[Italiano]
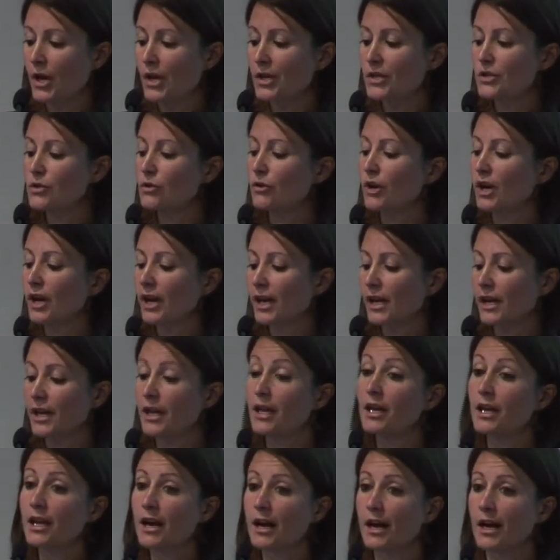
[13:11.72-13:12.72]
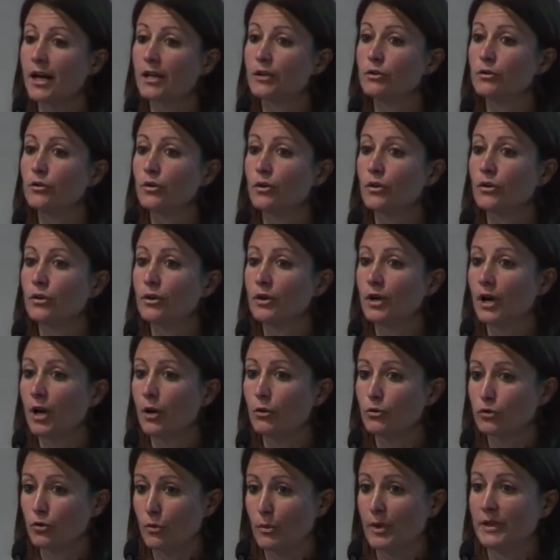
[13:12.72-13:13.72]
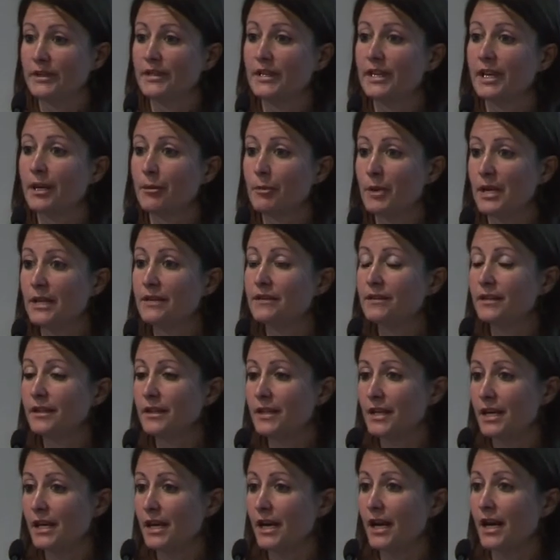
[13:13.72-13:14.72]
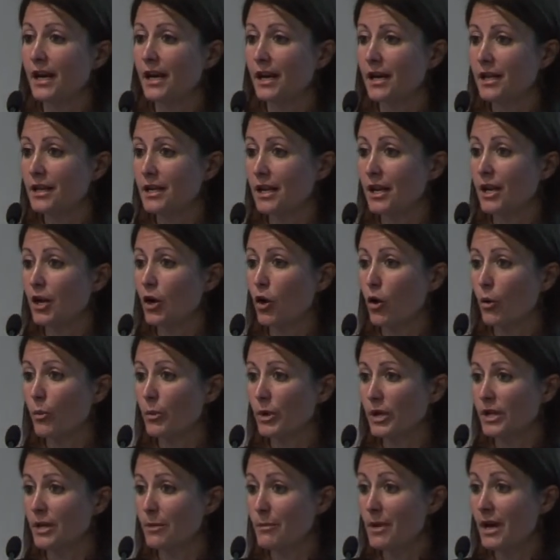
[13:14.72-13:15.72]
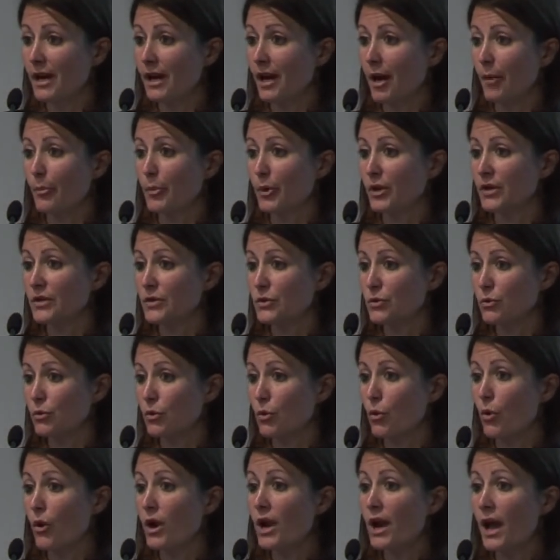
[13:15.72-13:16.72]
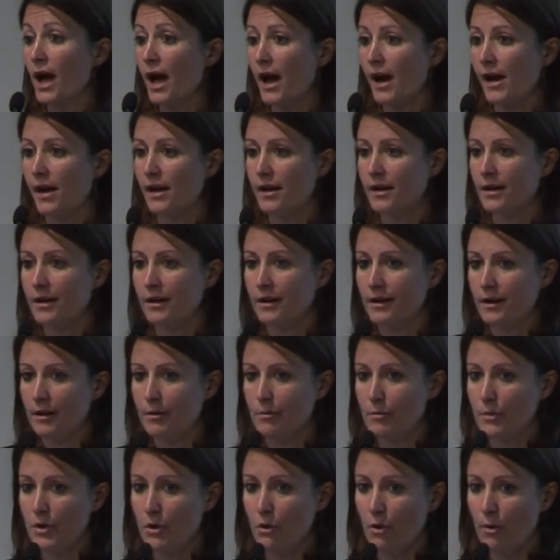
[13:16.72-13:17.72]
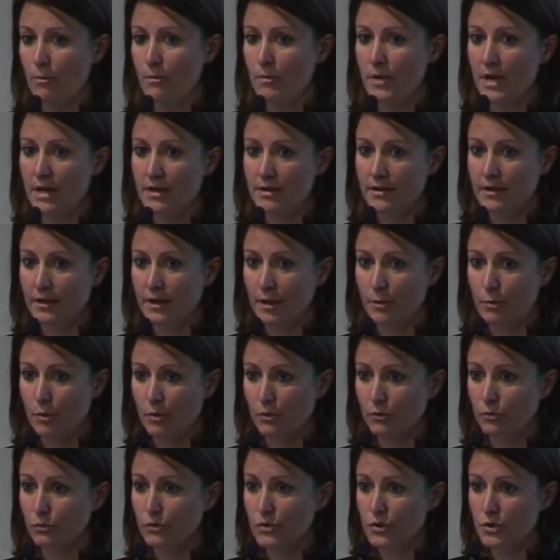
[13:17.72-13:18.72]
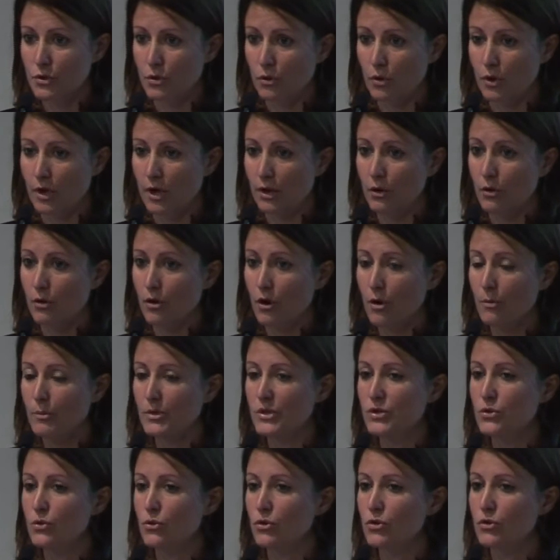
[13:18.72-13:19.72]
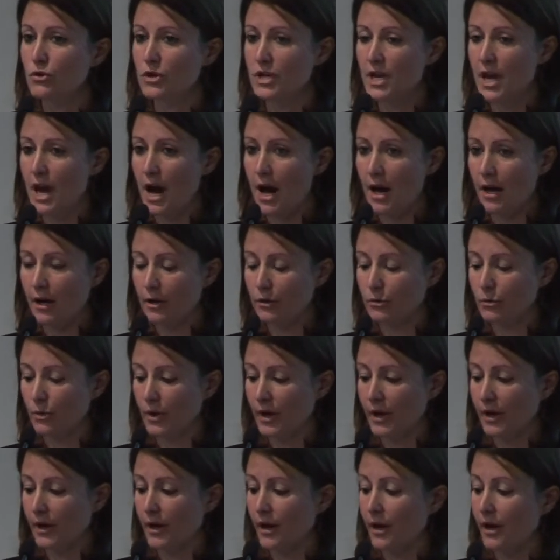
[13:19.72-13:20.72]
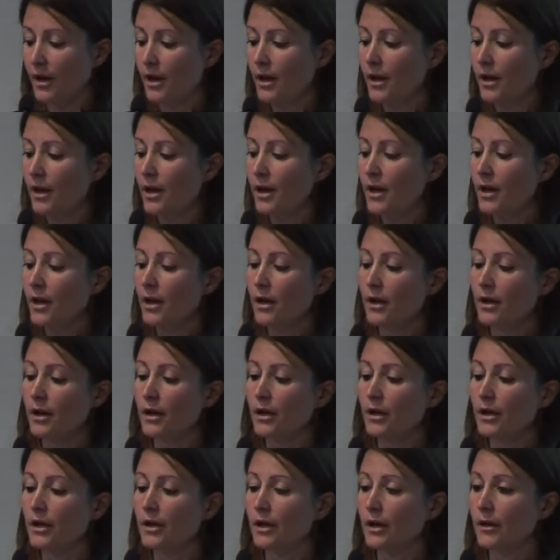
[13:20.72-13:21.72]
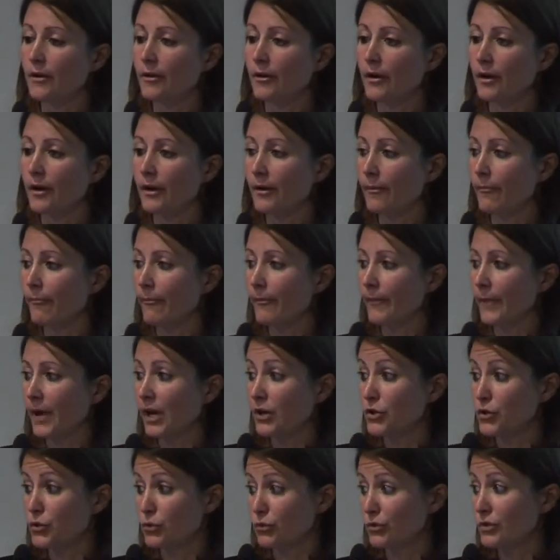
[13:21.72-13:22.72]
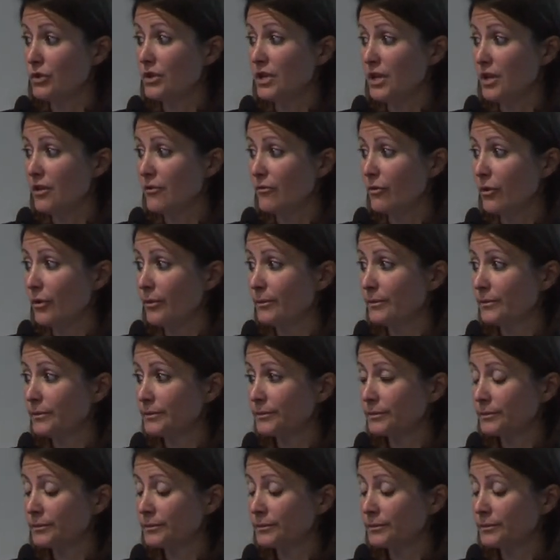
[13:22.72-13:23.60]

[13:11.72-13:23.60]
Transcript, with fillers: sono anche in grado automaticamente di creare delle copie di backup che sono online nel mio ambiente di produzione, non ho bisogno di hardware eh, aggiuntivo